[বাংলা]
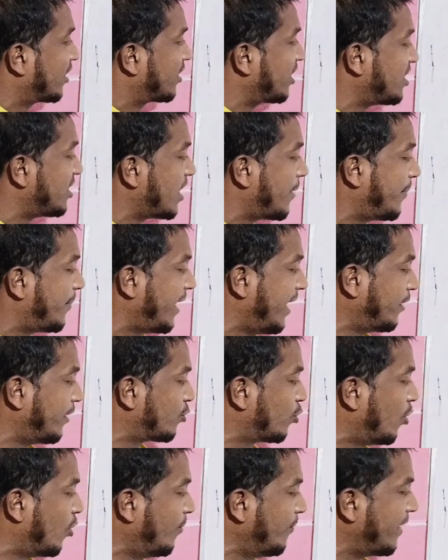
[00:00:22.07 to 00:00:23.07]
তিনটা
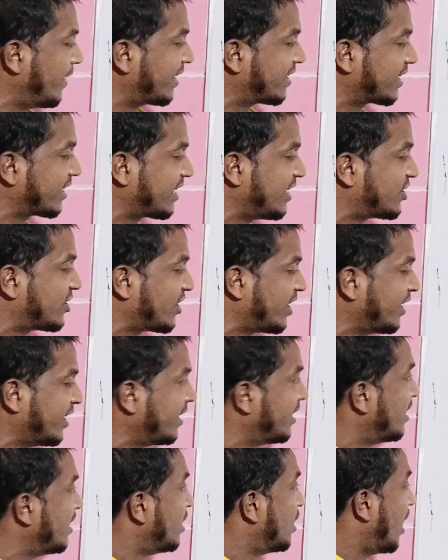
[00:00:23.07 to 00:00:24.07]
বেডরুম একটা কিচেন
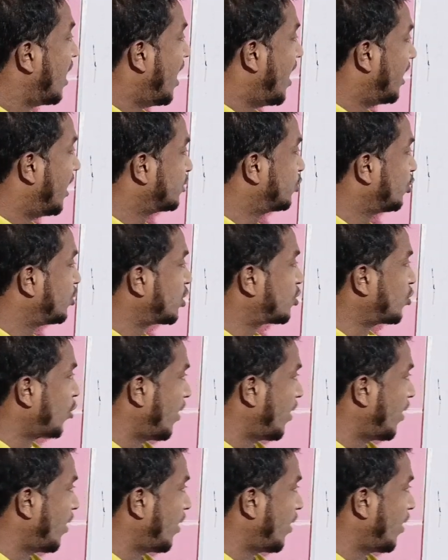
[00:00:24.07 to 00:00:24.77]
দুটো